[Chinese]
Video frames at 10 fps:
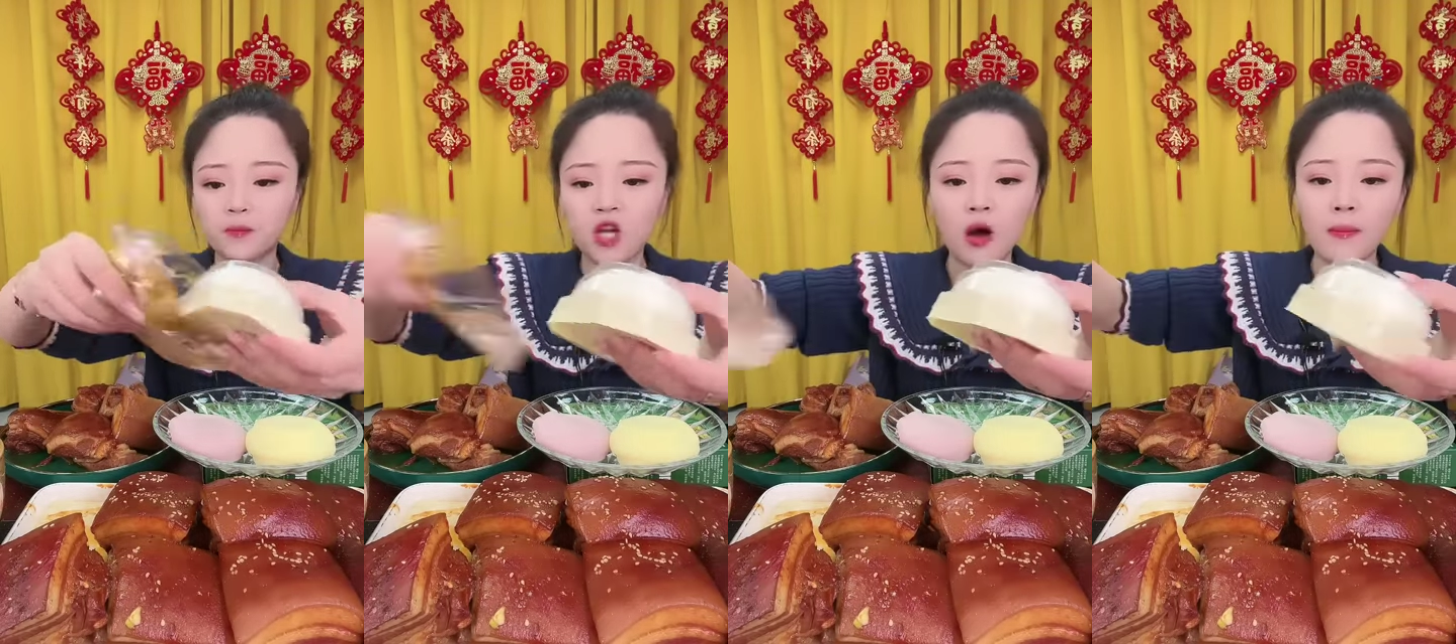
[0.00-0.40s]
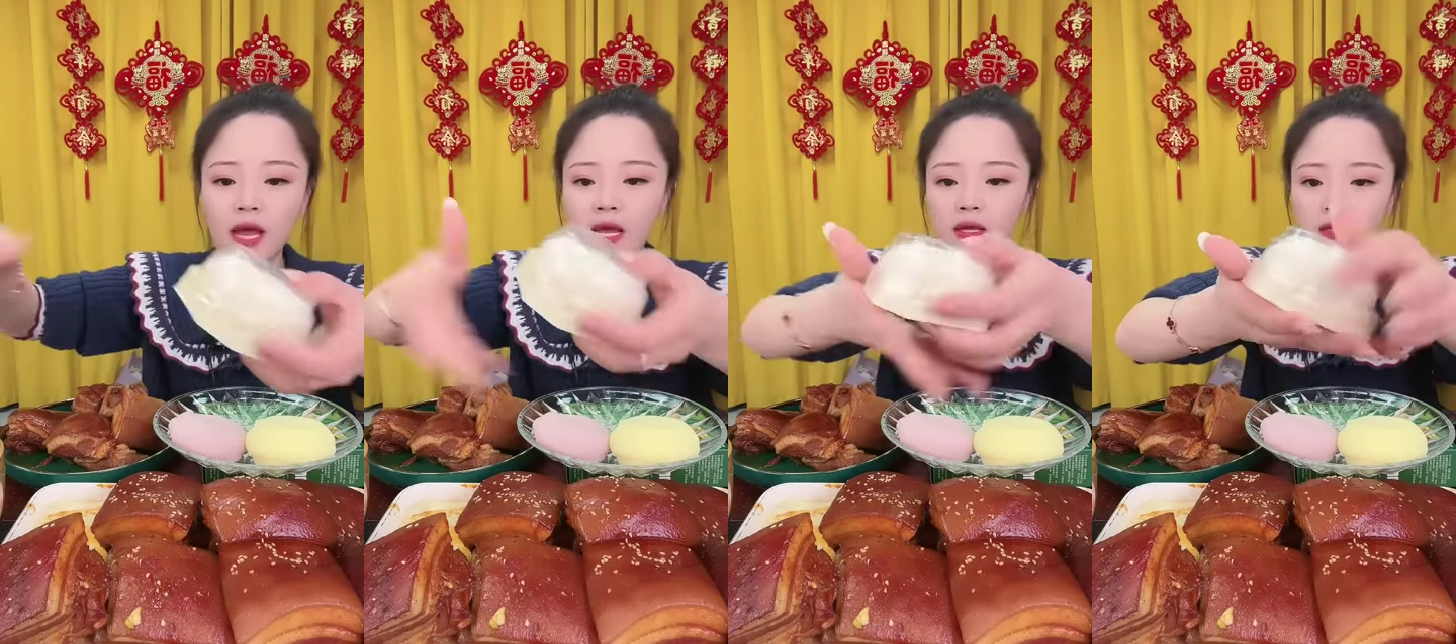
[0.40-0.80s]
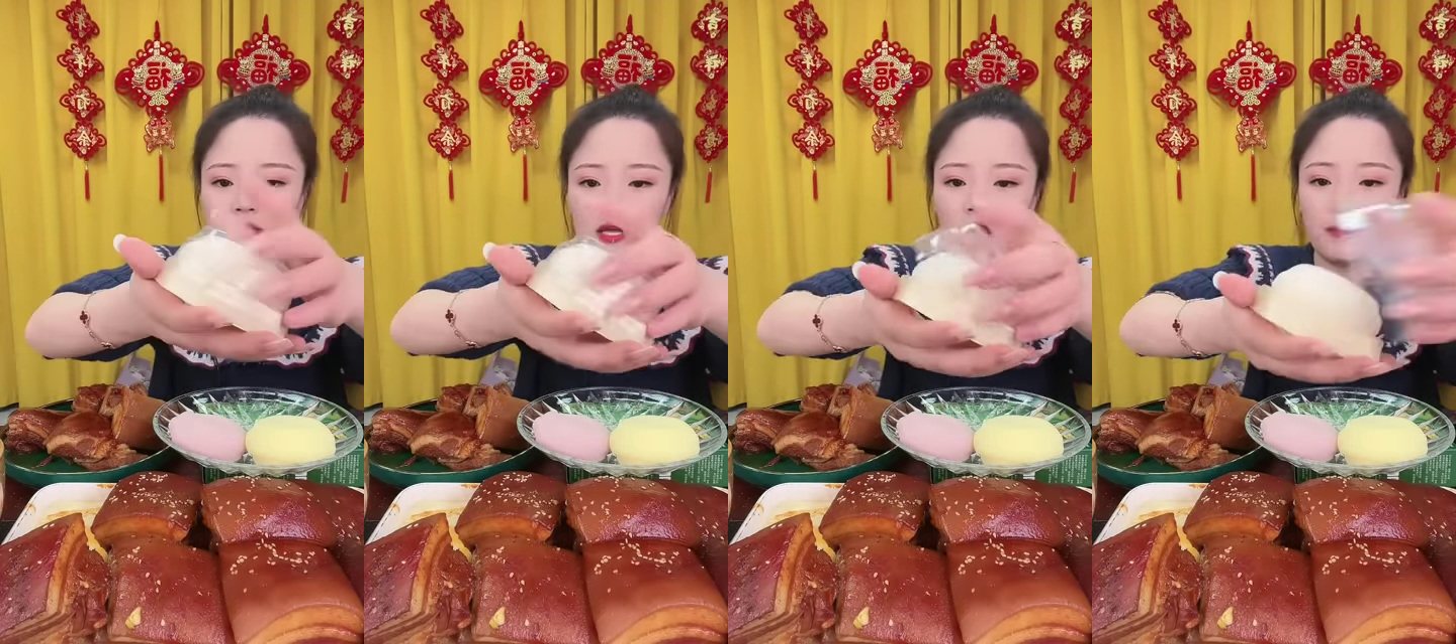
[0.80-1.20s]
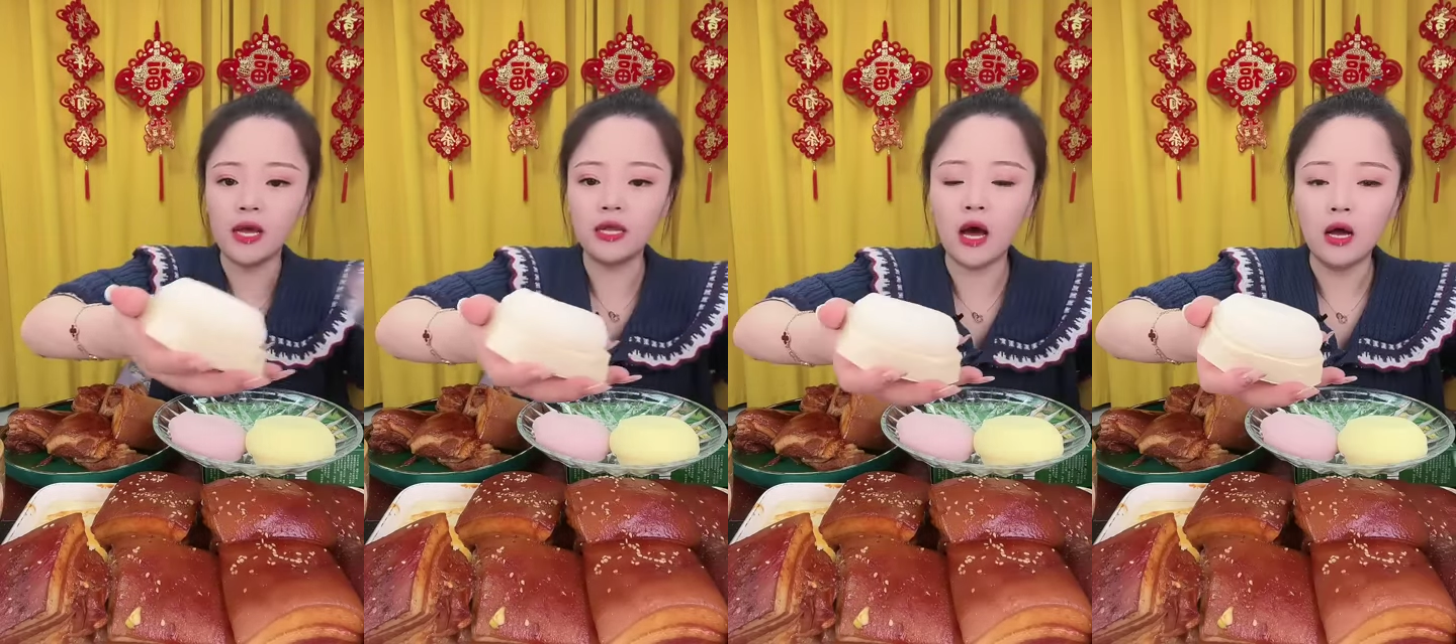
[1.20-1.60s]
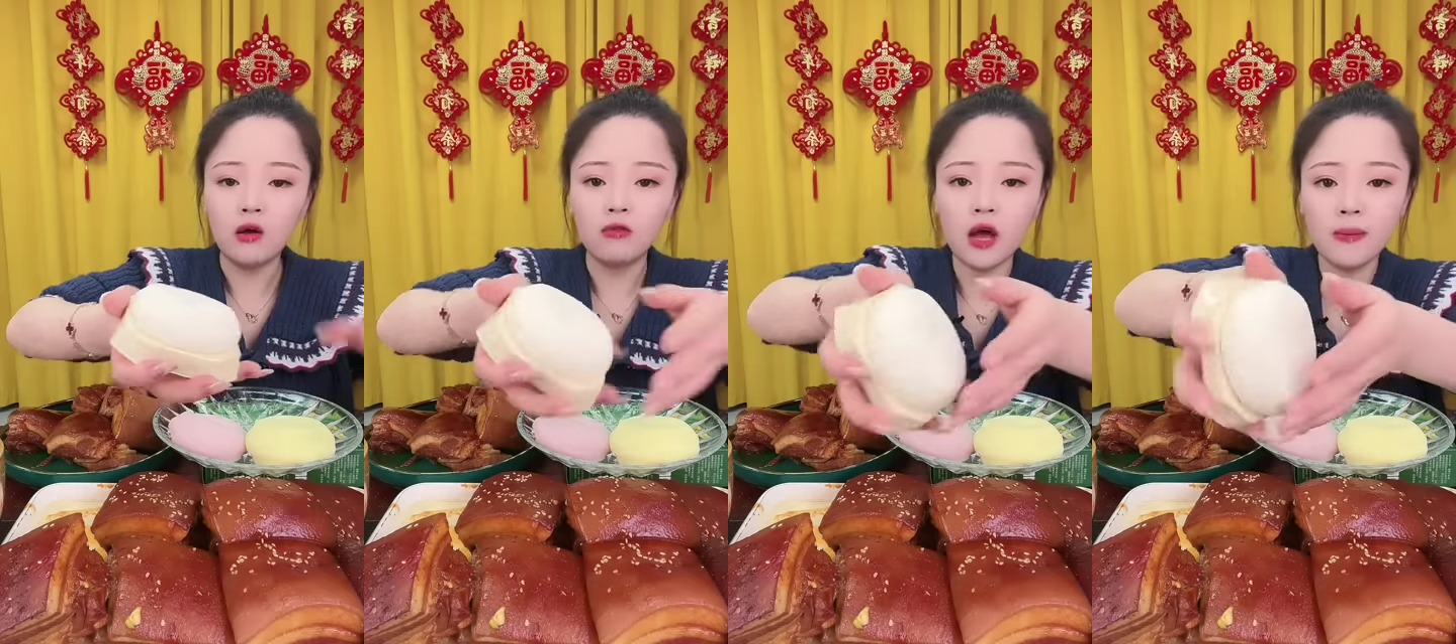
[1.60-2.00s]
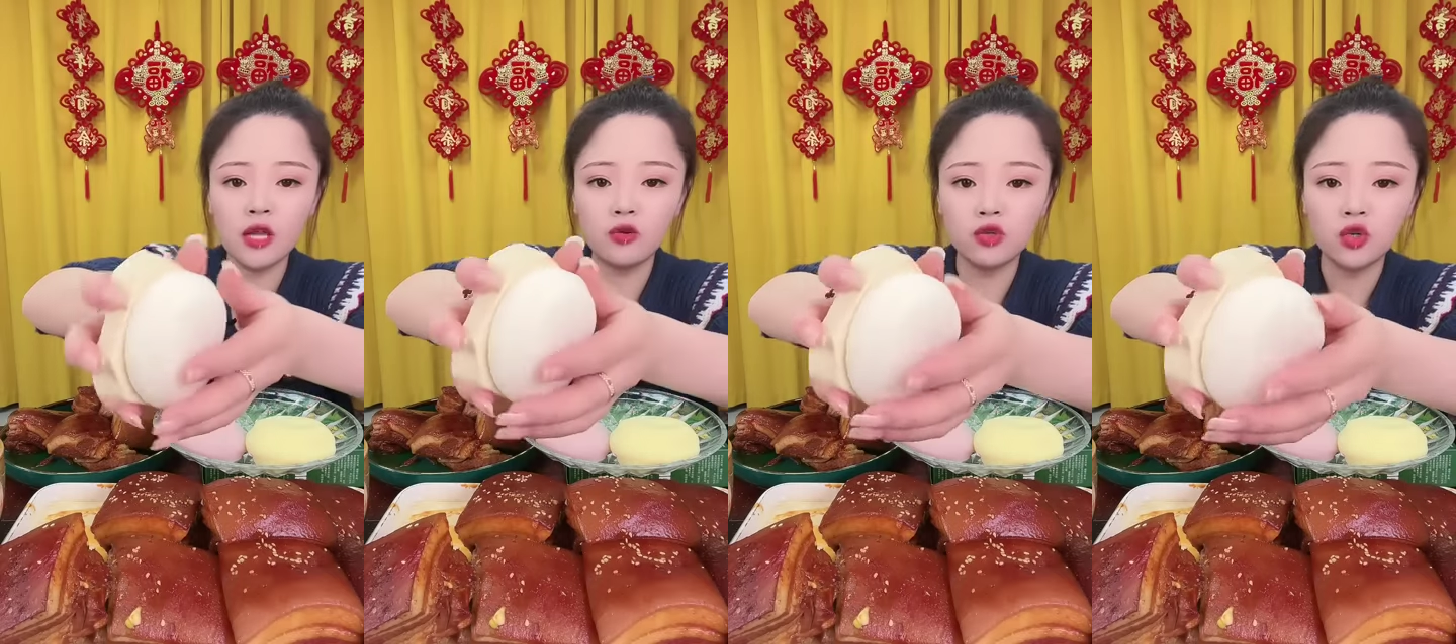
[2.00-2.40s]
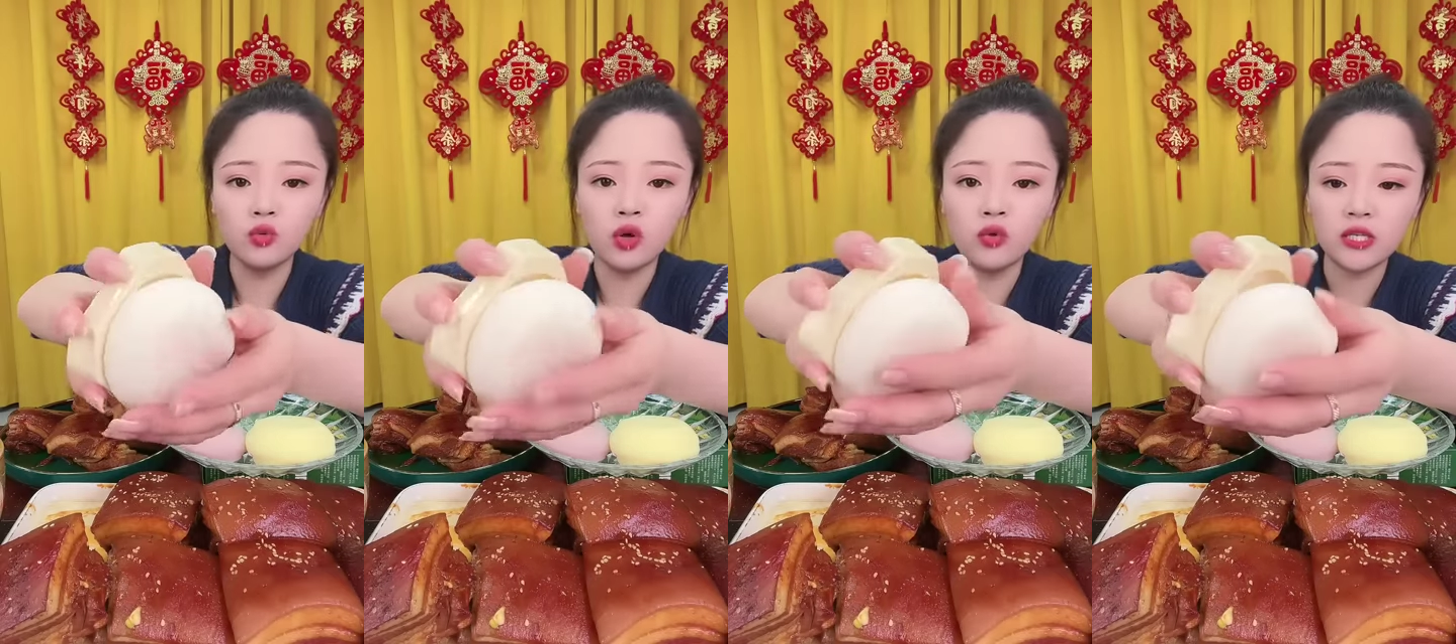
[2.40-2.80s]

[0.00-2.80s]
草莓的，外面都是糯